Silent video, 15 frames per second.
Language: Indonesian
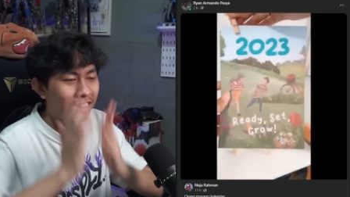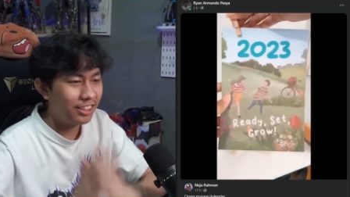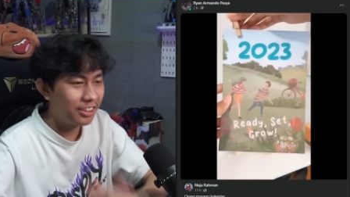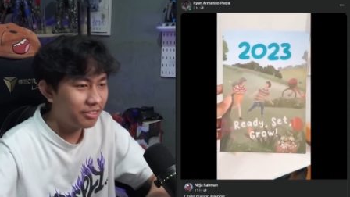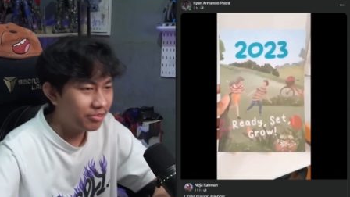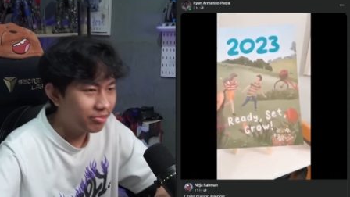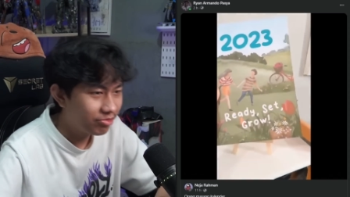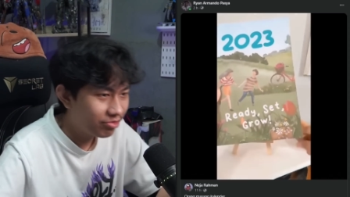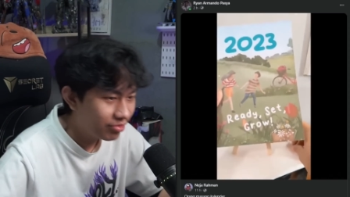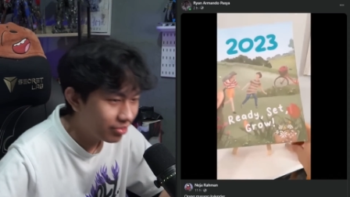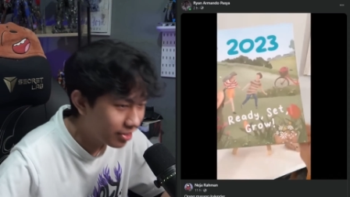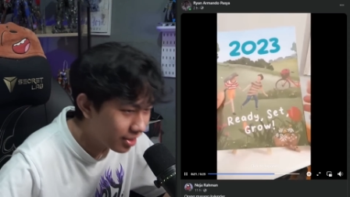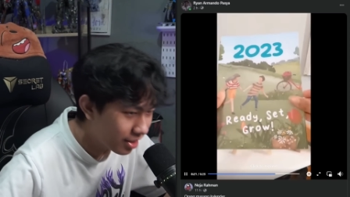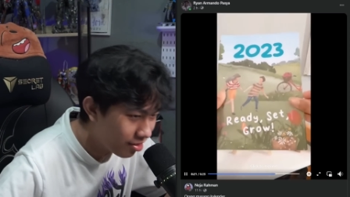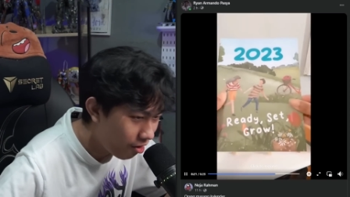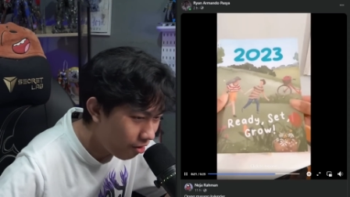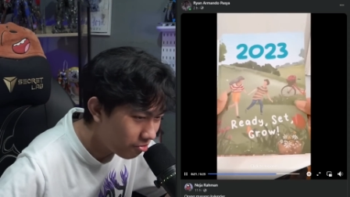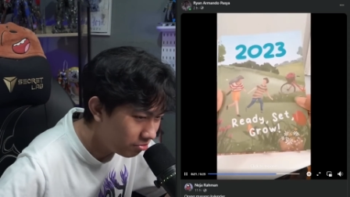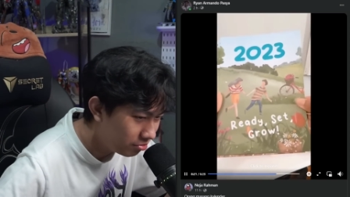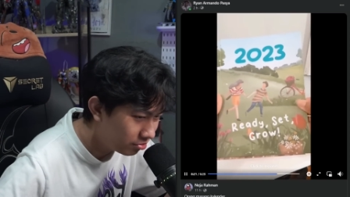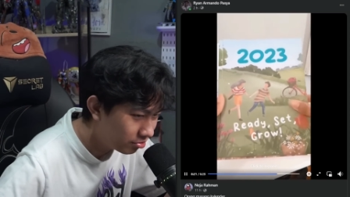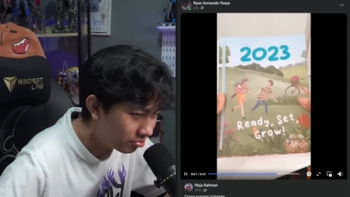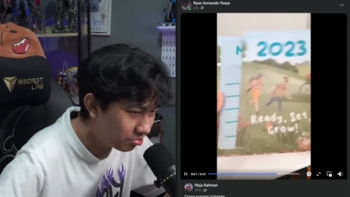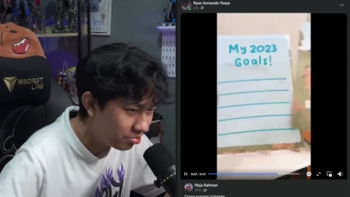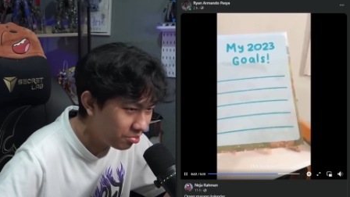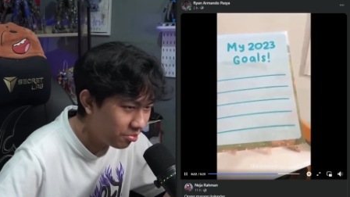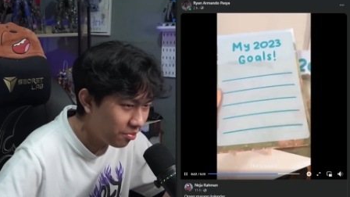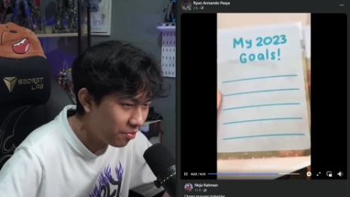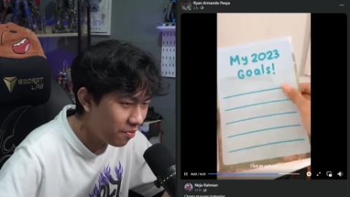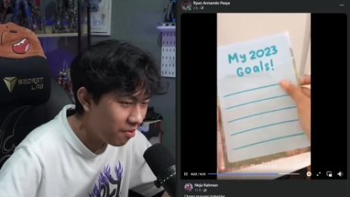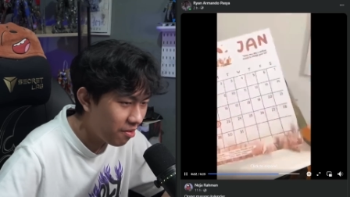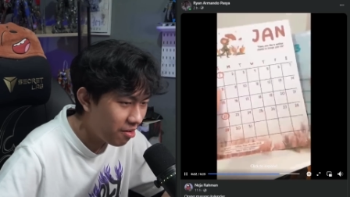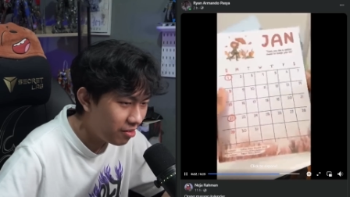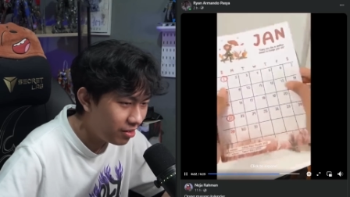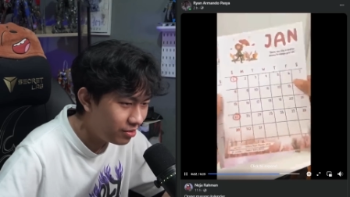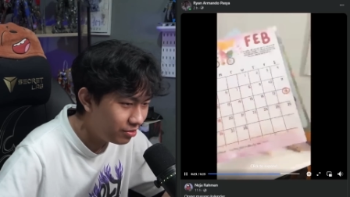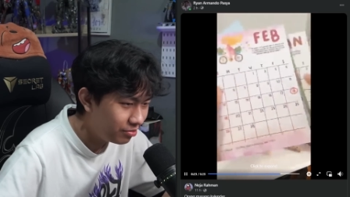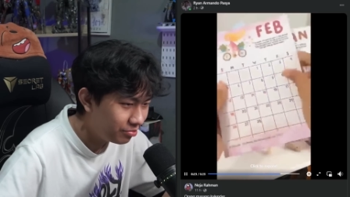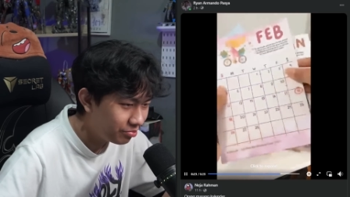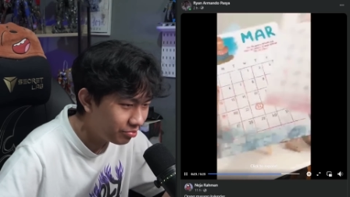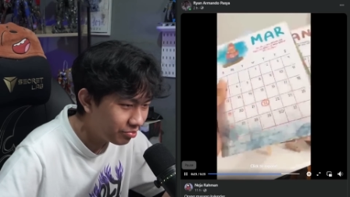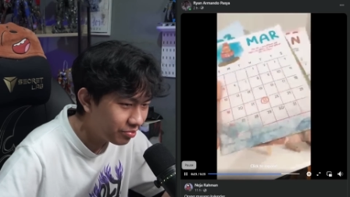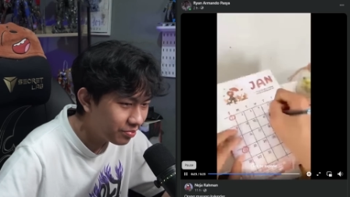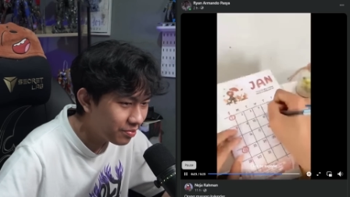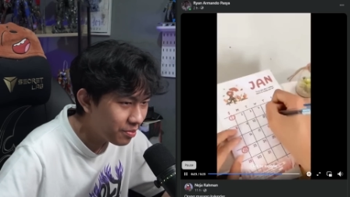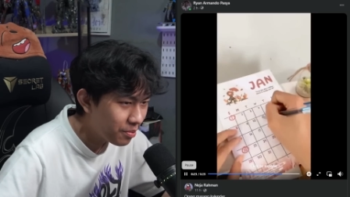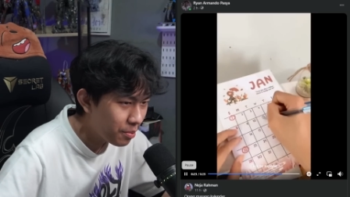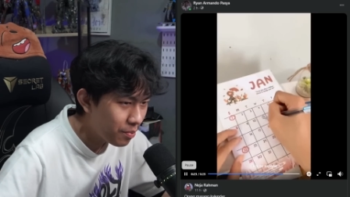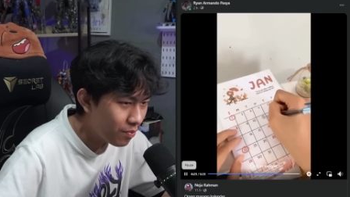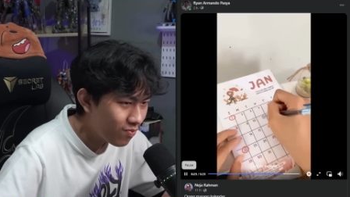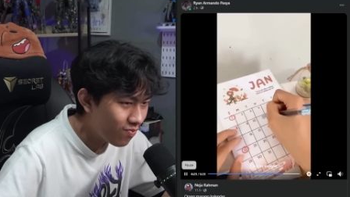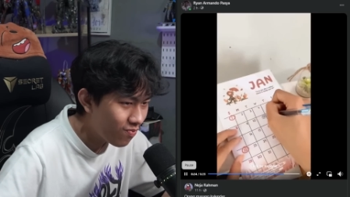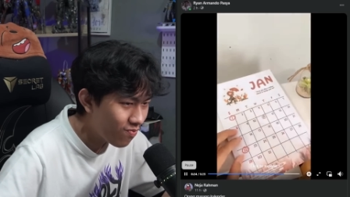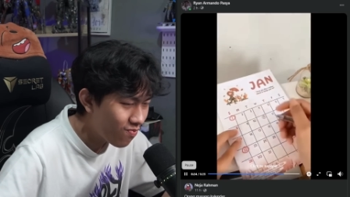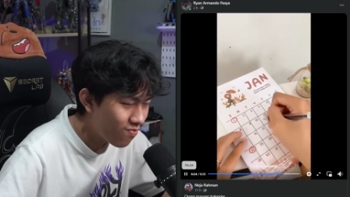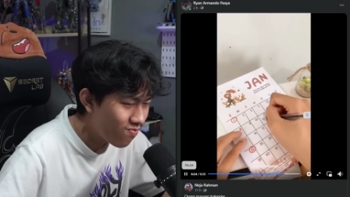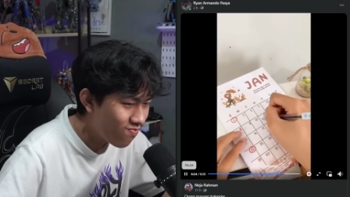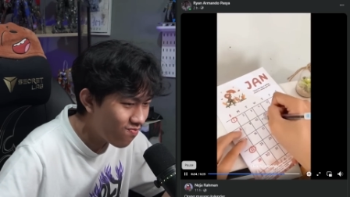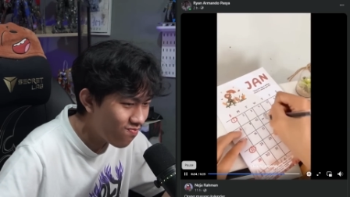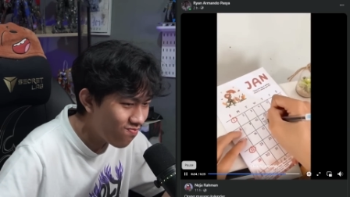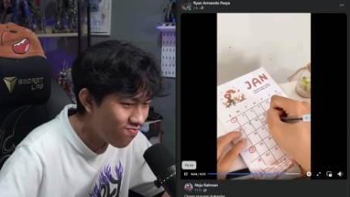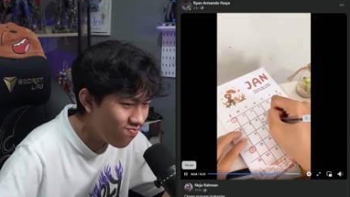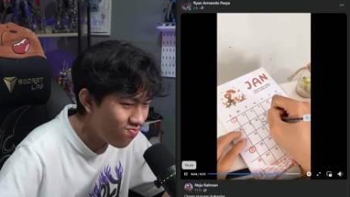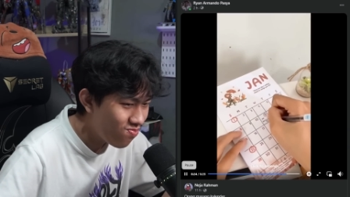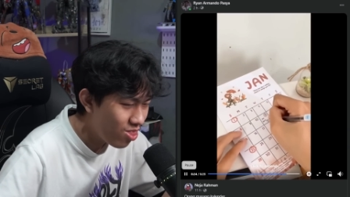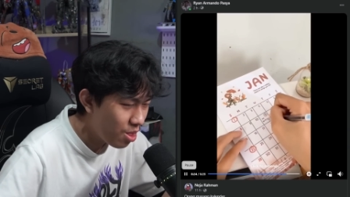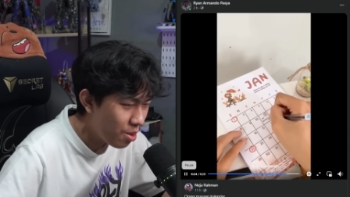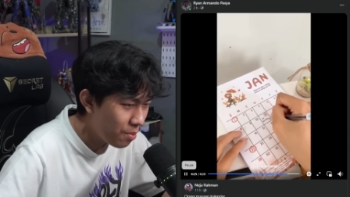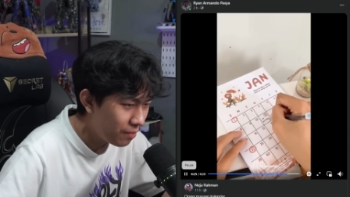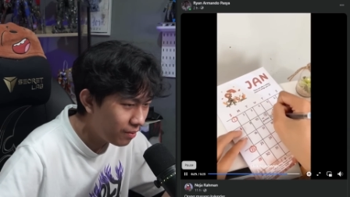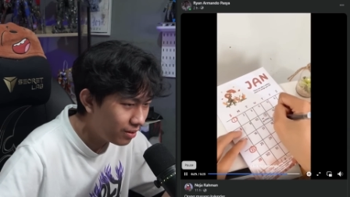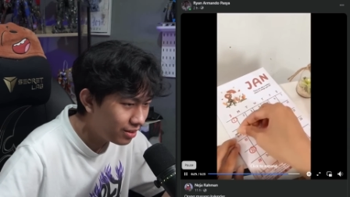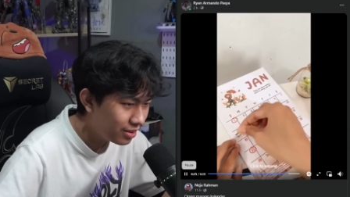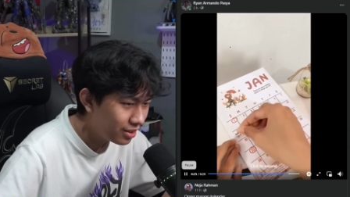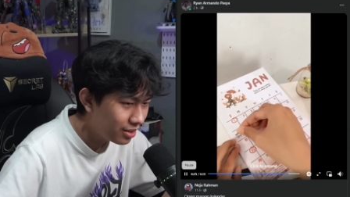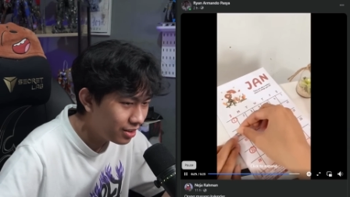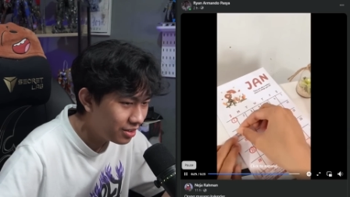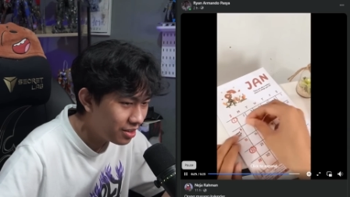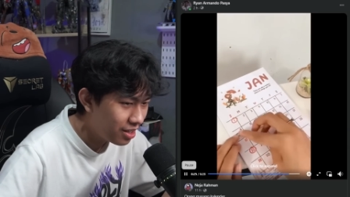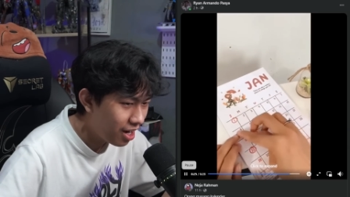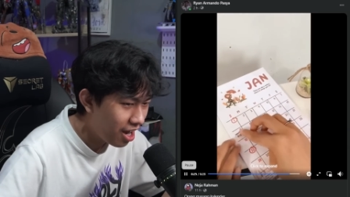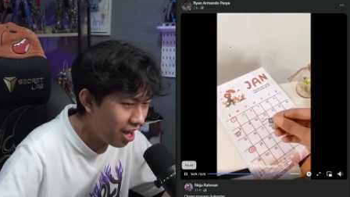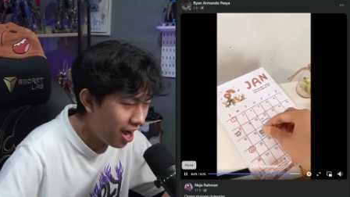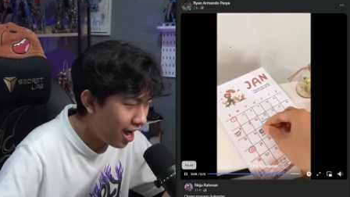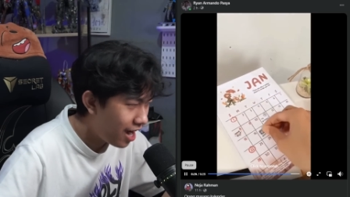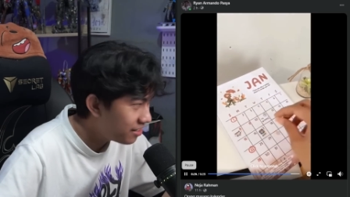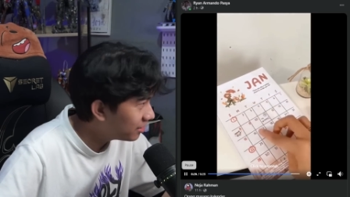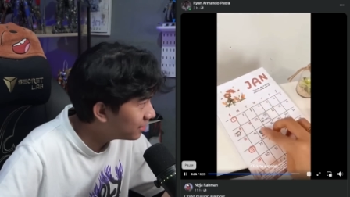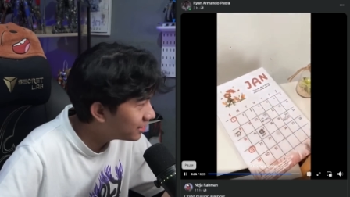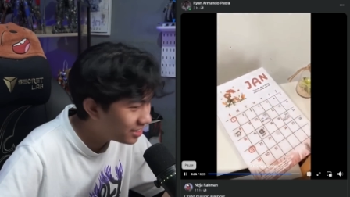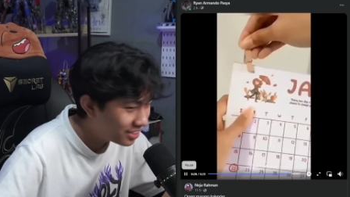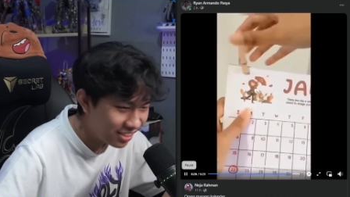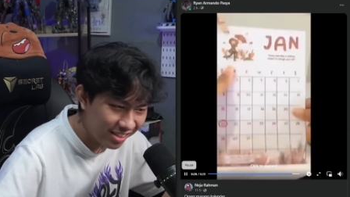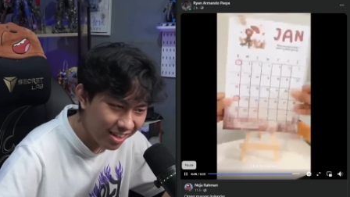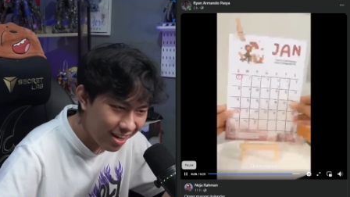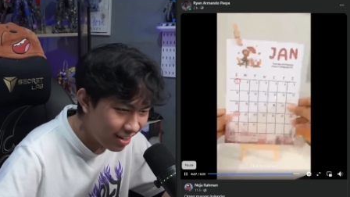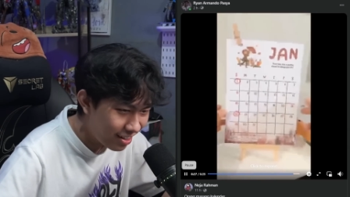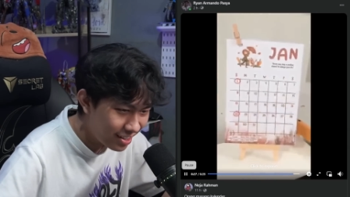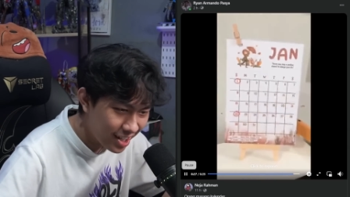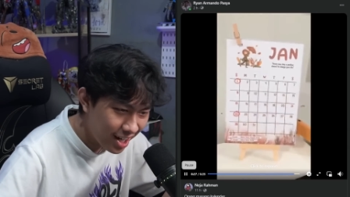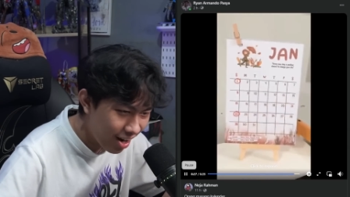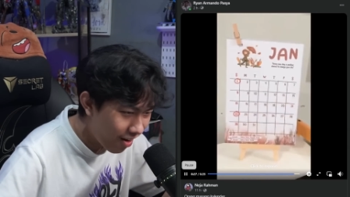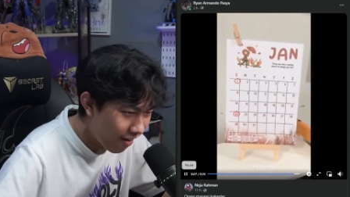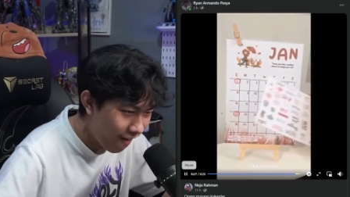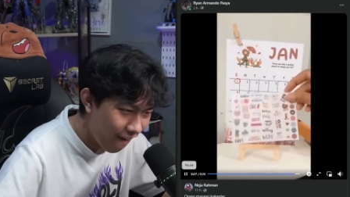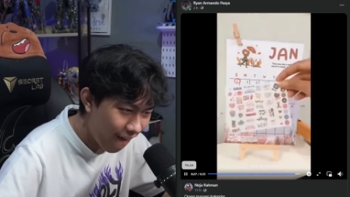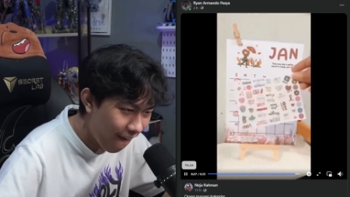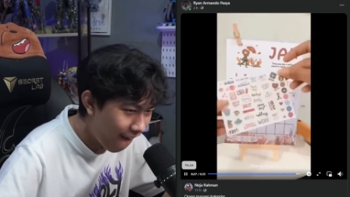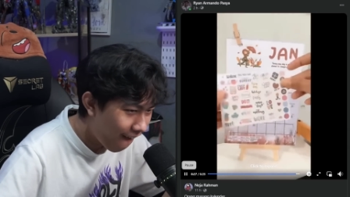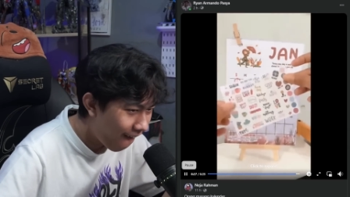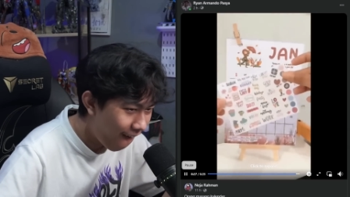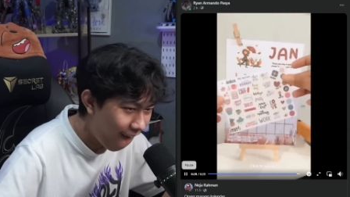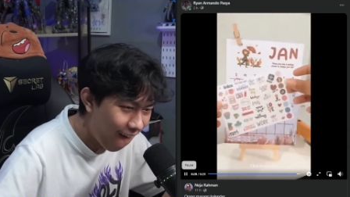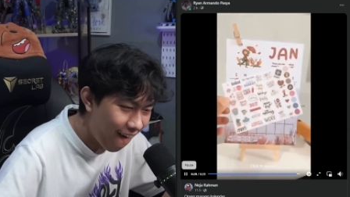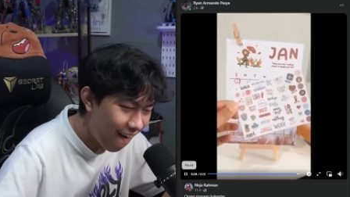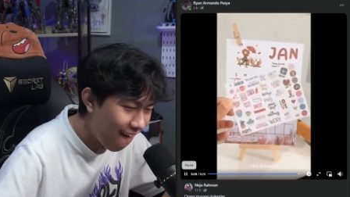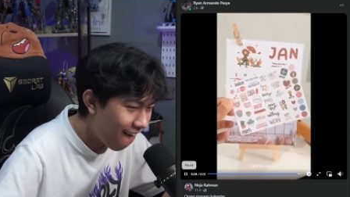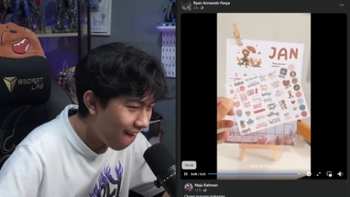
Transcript: Oh iya, ada rekomendasi kalender estetik nih. Cocok banget buat kamu yang suka bikin planning setiap harinya.